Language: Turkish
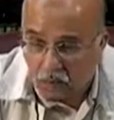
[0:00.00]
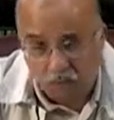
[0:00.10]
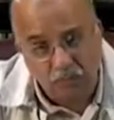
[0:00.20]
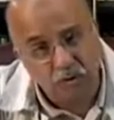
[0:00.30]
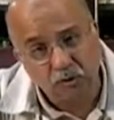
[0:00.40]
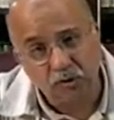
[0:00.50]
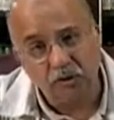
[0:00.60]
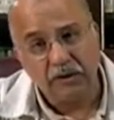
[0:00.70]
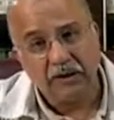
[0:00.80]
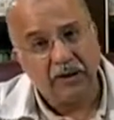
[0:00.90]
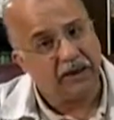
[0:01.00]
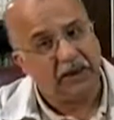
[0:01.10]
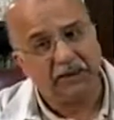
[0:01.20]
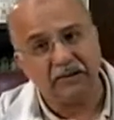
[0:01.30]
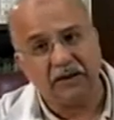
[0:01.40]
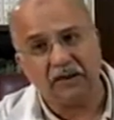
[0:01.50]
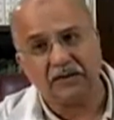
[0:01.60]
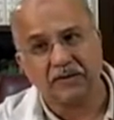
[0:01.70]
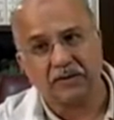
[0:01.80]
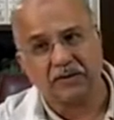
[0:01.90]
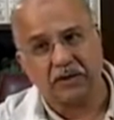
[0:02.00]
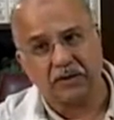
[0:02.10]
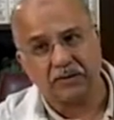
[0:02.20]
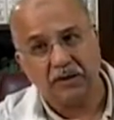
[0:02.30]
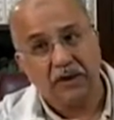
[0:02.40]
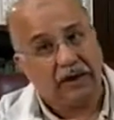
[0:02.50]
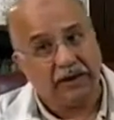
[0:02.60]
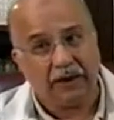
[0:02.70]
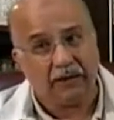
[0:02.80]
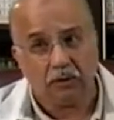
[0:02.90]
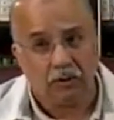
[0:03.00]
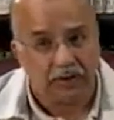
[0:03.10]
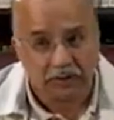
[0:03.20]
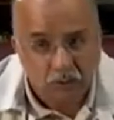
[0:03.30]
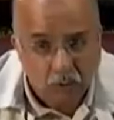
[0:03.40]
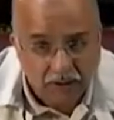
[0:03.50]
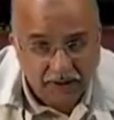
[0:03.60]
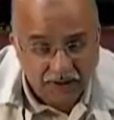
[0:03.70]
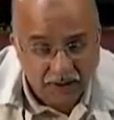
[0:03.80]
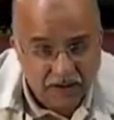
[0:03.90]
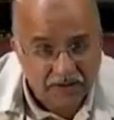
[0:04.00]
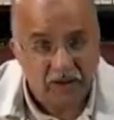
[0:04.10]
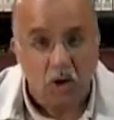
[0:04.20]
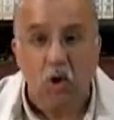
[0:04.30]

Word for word: O mülkü helalinden kazanacağız. Helal yollarda kullanacağız.